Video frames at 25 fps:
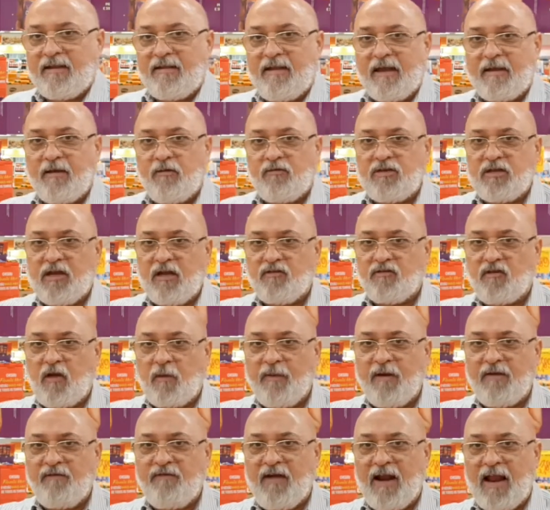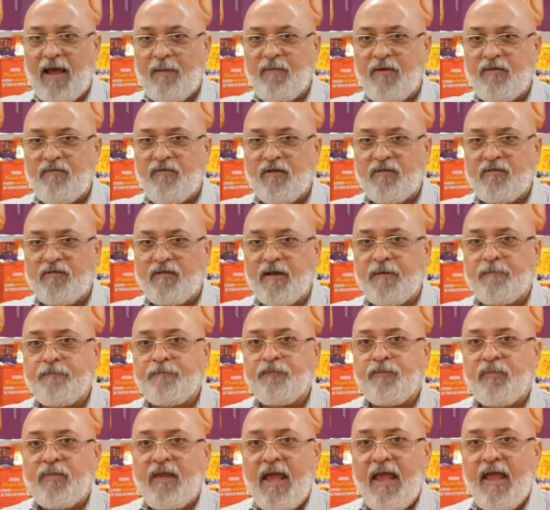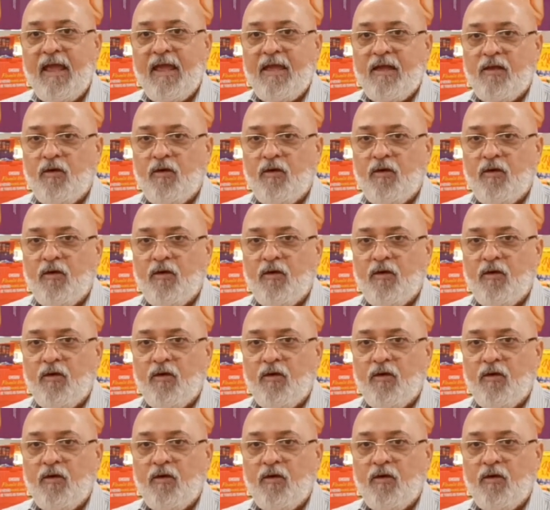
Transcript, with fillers: daqui tá eu tirei só para falar para você, né?